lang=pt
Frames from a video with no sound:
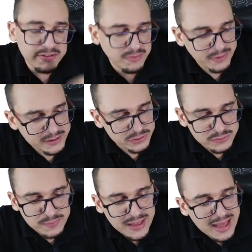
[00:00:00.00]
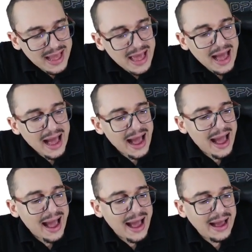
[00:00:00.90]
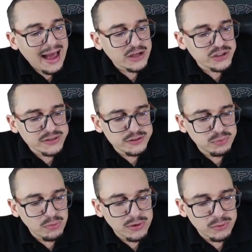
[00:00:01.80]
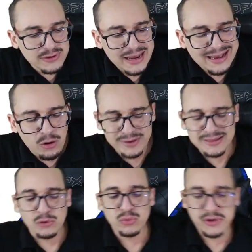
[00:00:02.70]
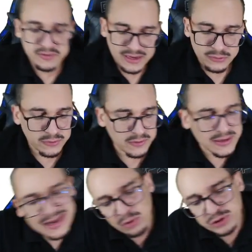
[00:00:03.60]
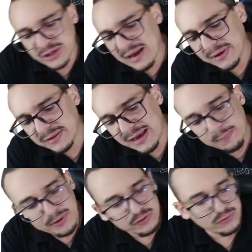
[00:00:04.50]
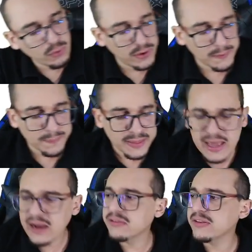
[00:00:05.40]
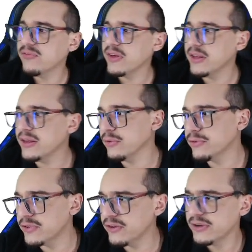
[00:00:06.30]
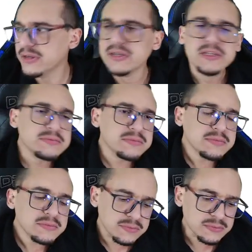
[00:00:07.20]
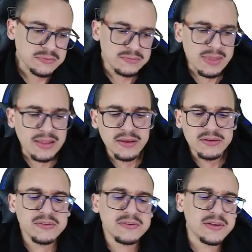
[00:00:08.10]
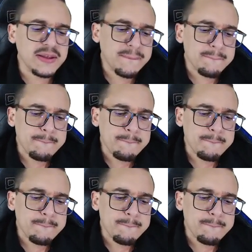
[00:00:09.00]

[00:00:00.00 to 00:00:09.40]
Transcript: prazo a agentes públicos legalmente autorizados e, logicamente, a pessoa que elas se referirem. Ou seja, se,